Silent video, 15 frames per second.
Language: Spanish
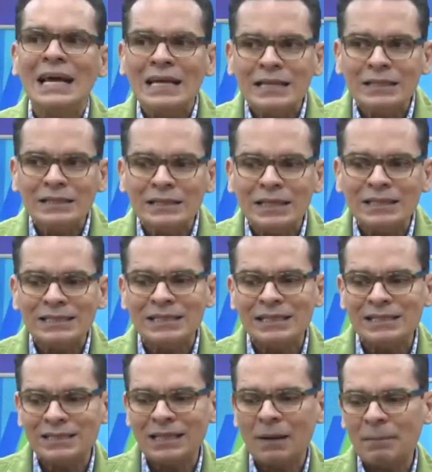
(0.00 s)
gente se
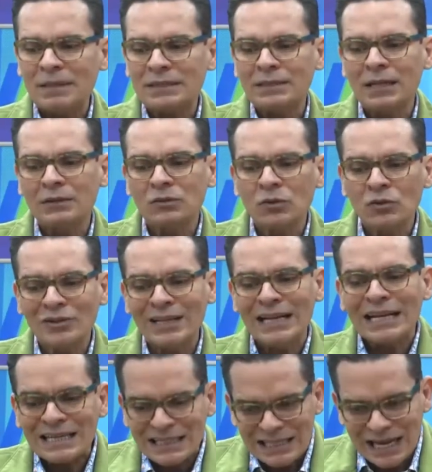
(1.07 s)
está pasando de
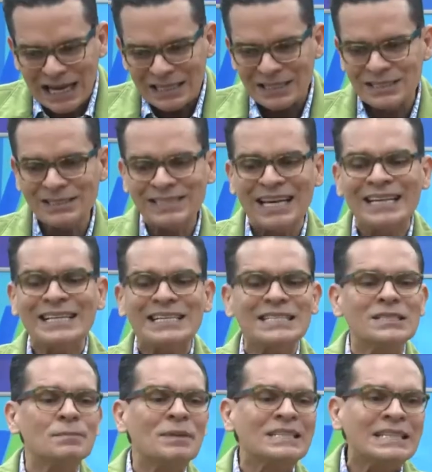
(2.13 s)
la raya, está
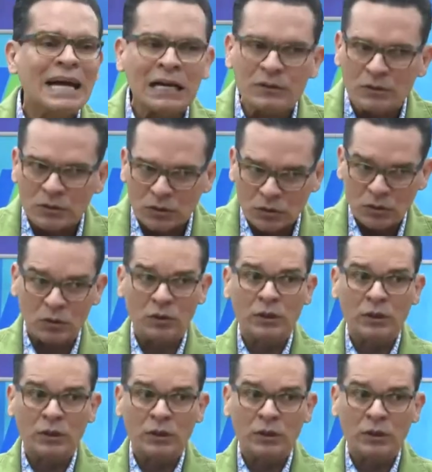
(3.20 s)
irrespetando.